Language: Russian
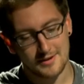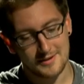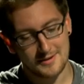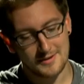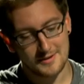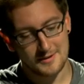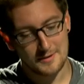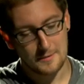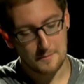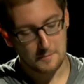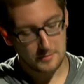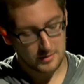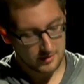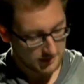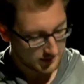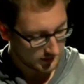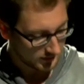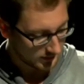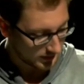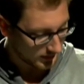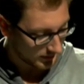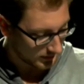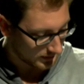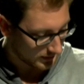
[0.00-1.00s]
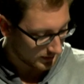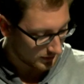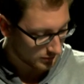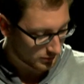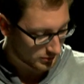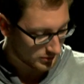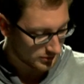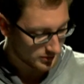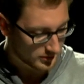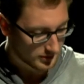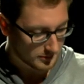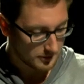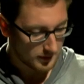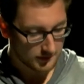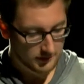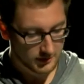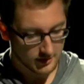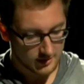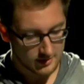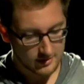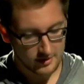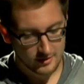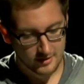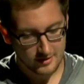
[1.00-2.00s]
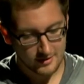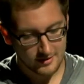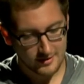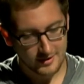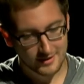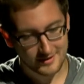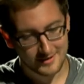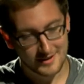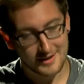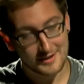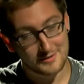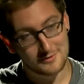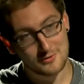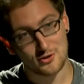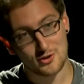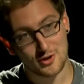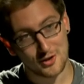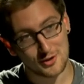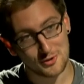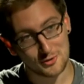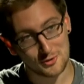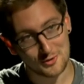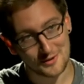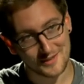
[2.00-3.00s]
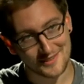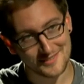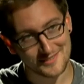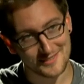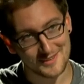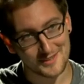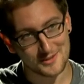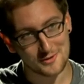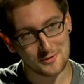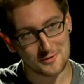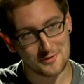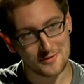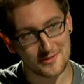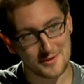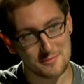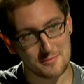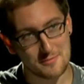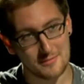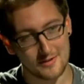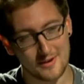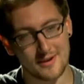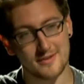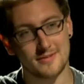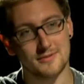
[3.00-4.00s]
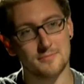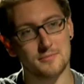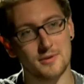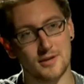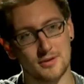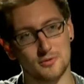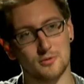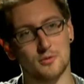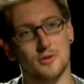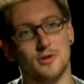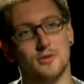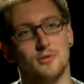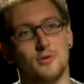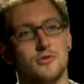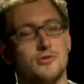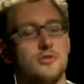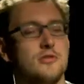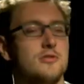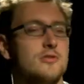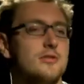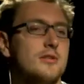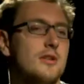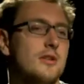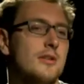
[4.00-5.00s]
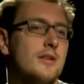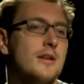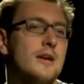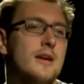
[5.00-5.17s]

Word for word: И было несколько таких очень забавных игр, когда я отвечал только заготовленными фразами, которые угу. я точно знал.